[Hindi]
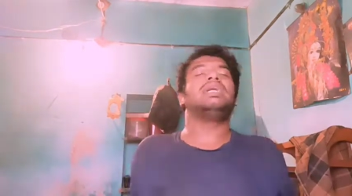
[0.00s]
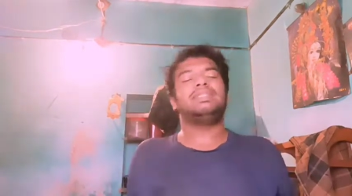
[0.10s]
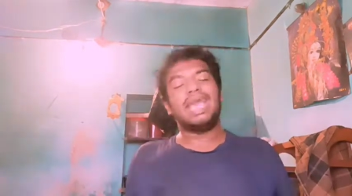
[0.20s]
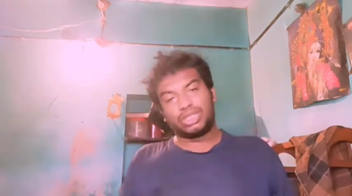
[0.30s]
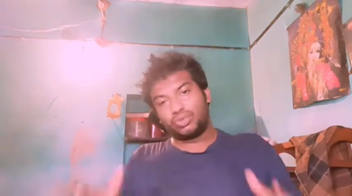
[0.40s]

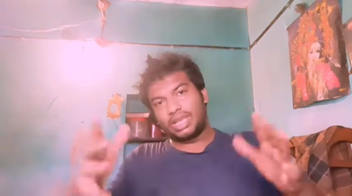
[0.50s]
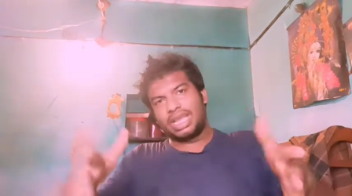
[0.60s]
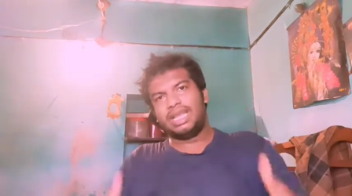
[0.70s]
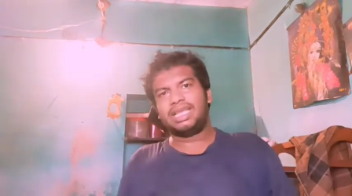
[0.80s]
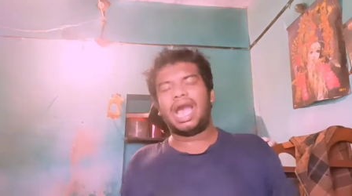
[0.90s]
देख चुके
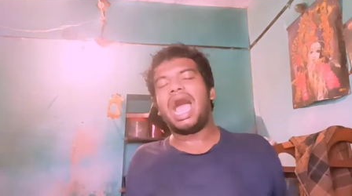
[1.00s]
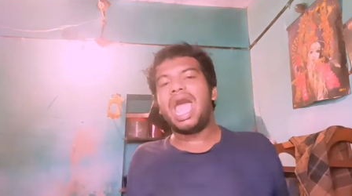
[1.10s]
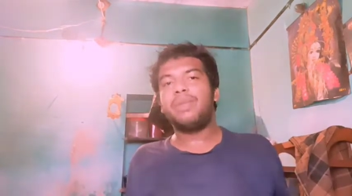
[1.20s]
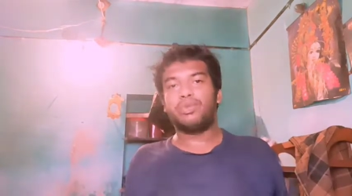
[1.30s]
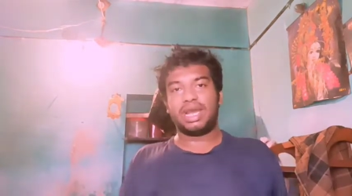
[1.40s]
हैं लेकिन
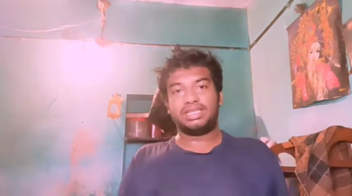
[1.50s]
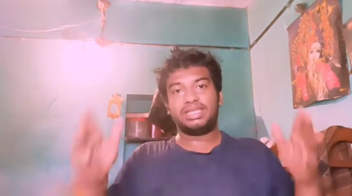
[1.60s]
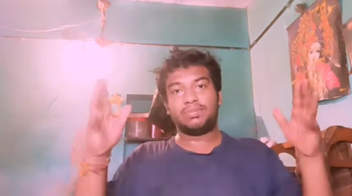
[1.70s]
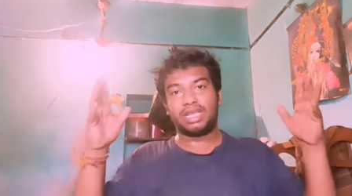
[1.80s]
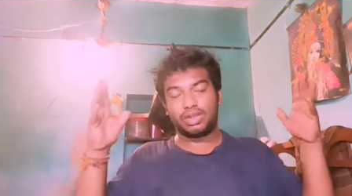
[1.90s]
आयान मुखर्जी
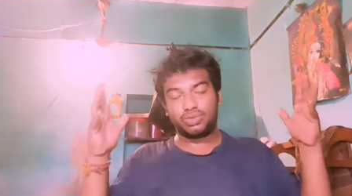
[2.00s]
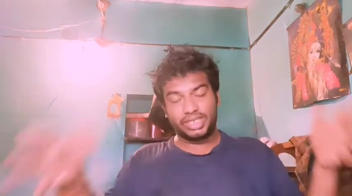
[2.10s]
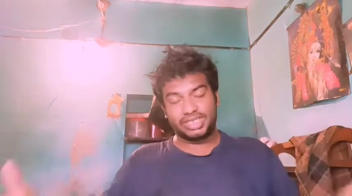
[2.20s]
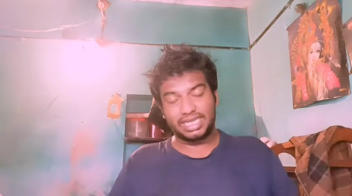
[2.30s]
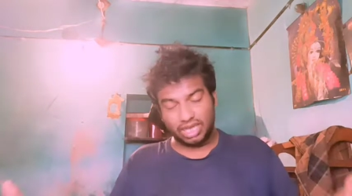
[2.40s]
जबकि एक
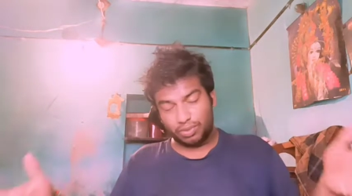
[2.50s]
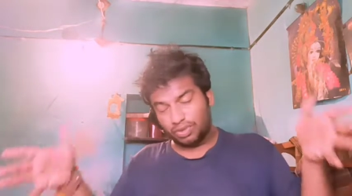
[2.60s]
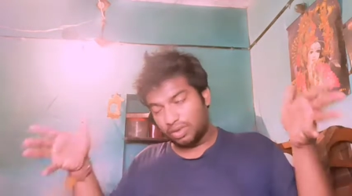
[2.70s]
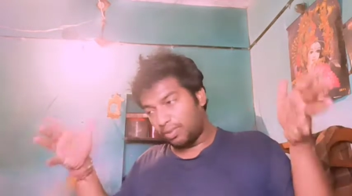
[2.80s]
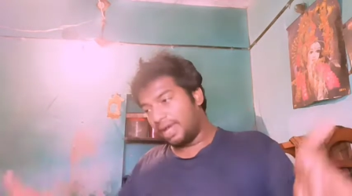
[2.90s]
ट्वीट किए थे और
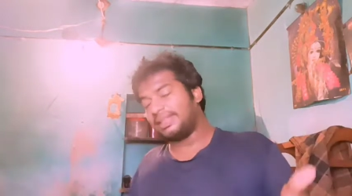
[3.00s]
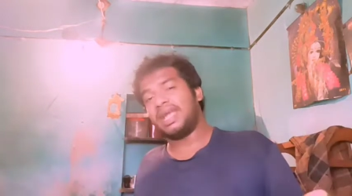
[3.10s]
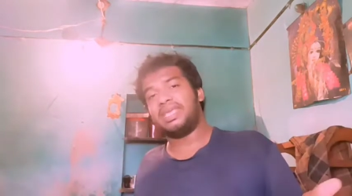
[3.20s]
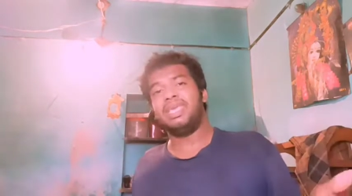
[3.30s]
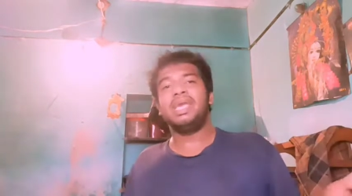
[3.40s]
उन्होंने बोला था
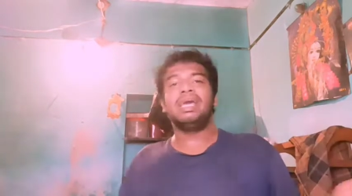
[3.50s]
कि